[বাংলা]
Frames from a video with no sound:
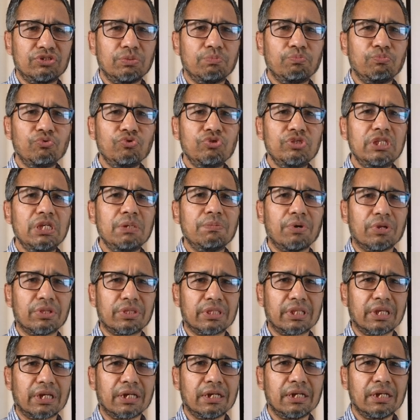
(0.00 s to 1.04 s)
সেটা হচ্ছে
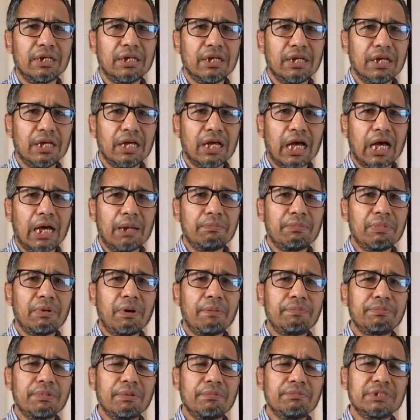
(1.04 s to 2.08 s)
বুদ্ধিমত্তা আমরা
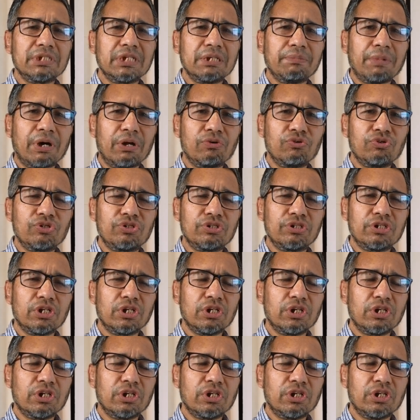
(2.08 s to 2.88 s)
ভাবতাম যে মানুষ